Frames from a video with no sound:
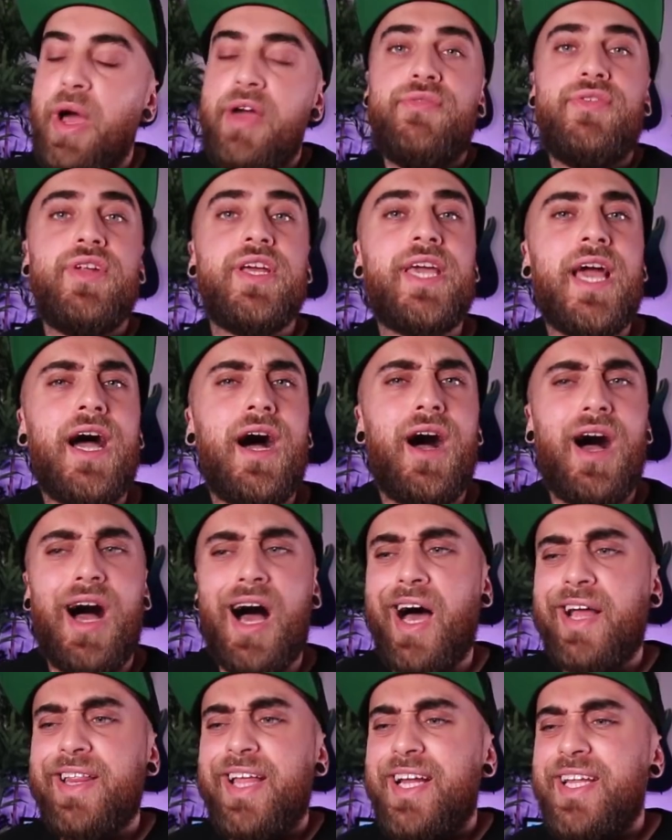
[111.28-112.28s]
Bref, les gars,
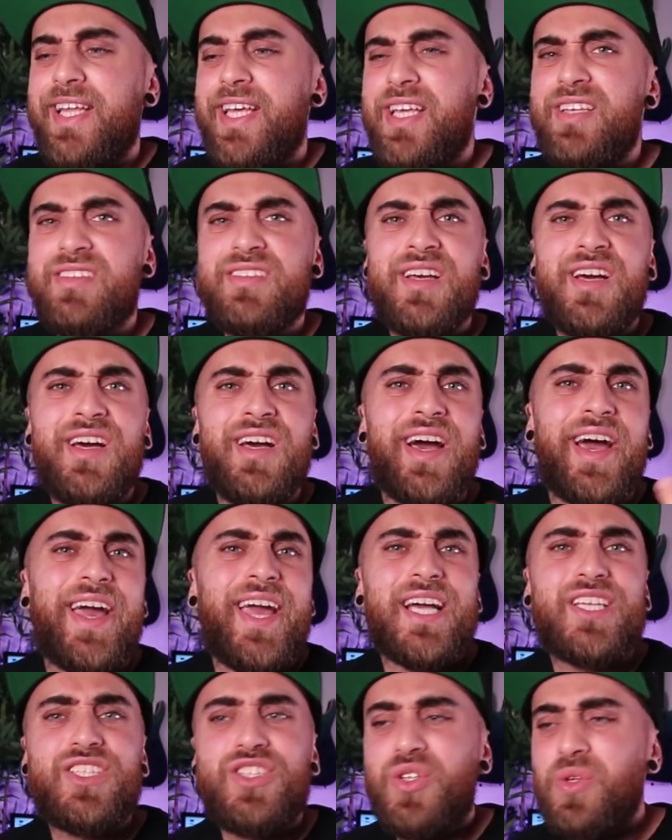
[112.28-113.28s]
analyse,
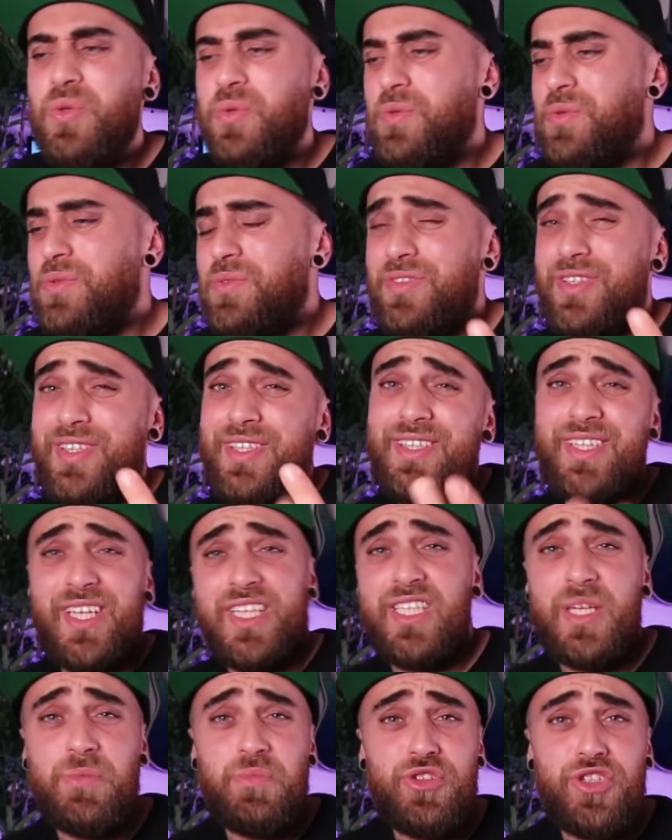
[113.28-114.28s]
réaction,
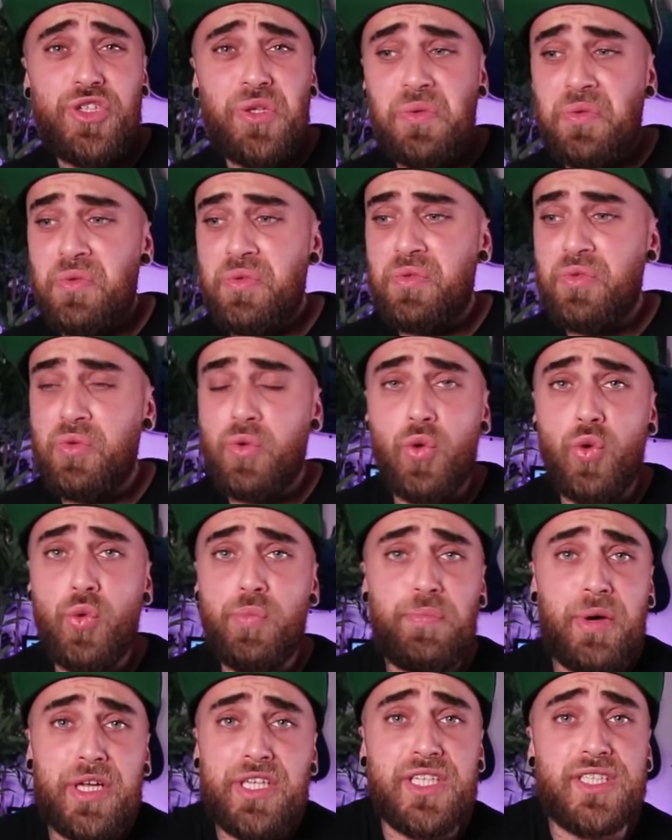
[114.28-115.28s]
déception, euh,
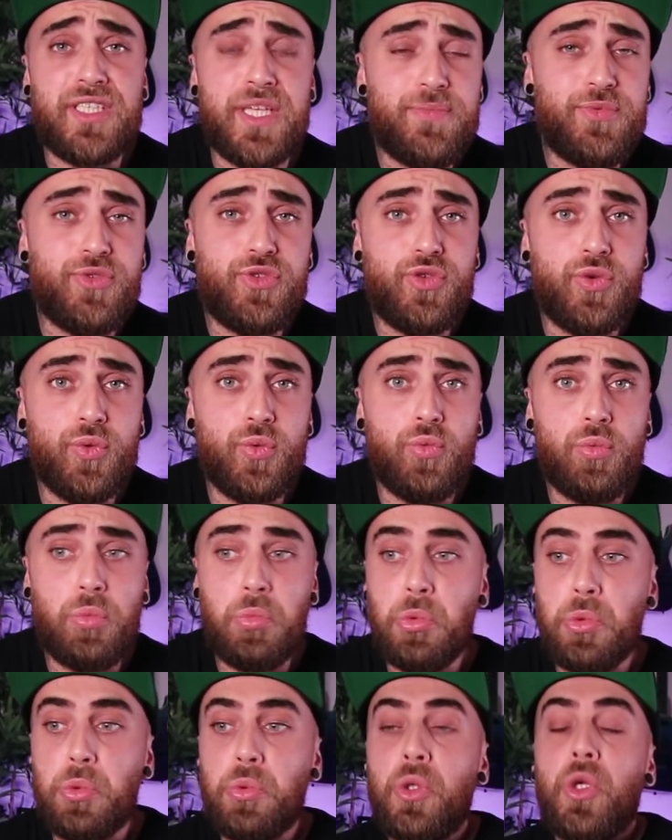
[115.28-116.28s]
pas déception,
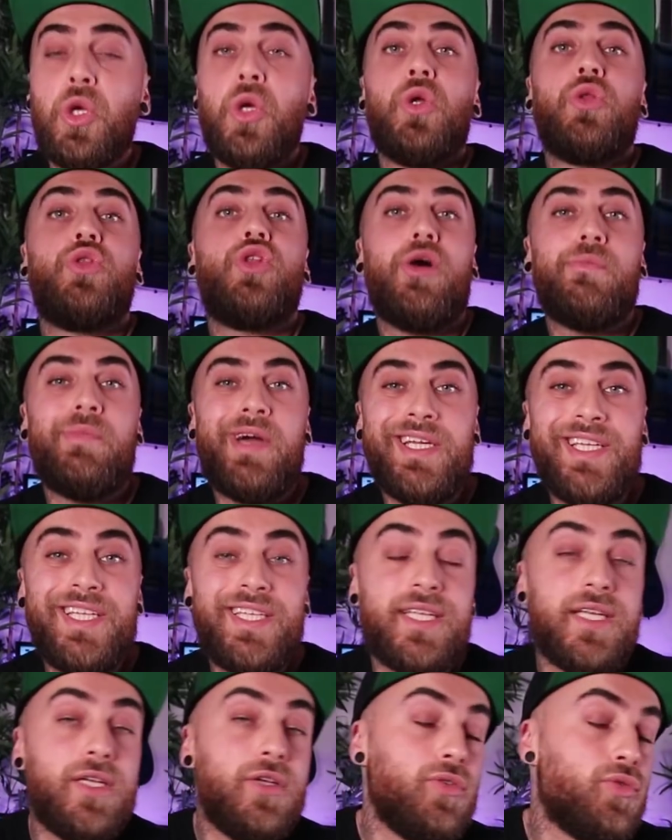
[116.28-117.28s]
euh,
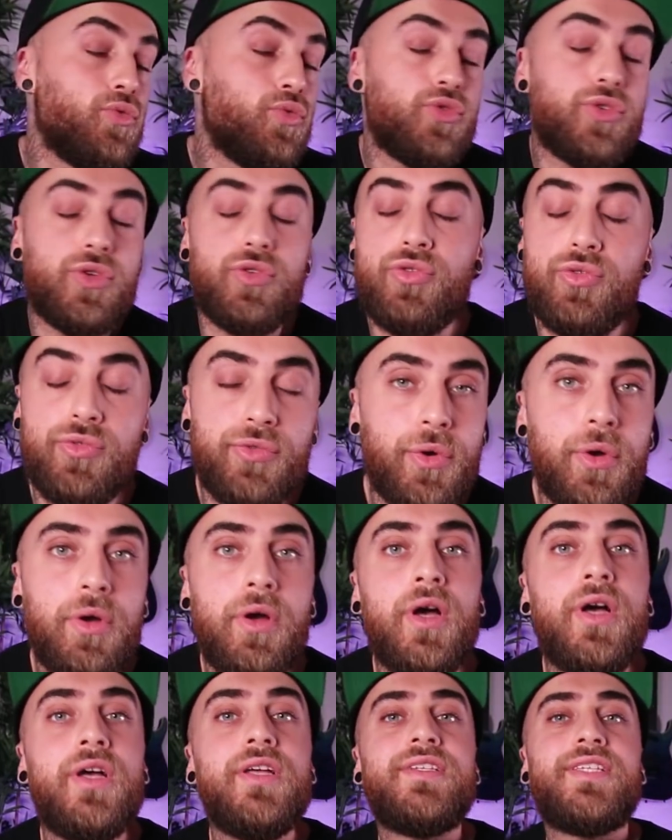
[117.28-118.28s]
normalité, tout ce que tu veux.
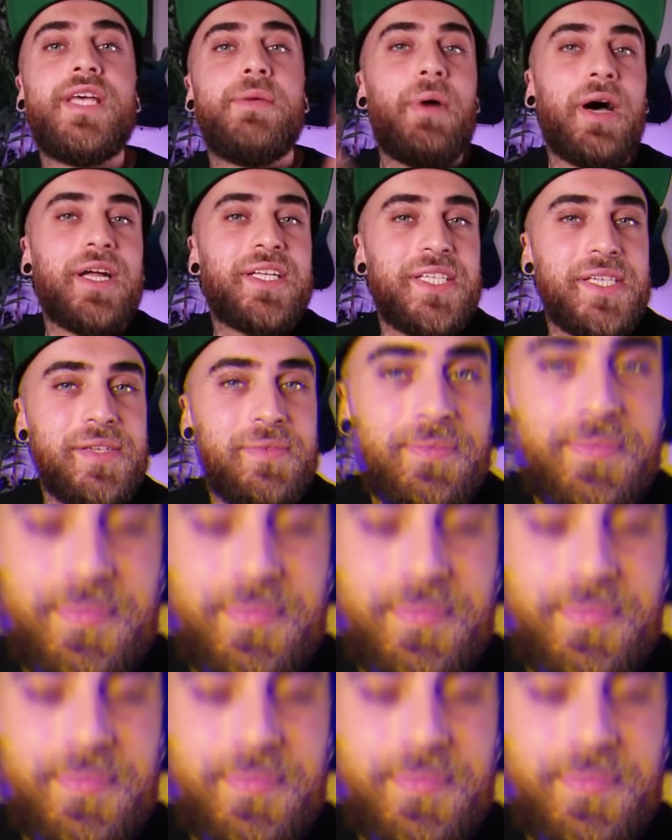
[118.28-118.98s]
C'est parti.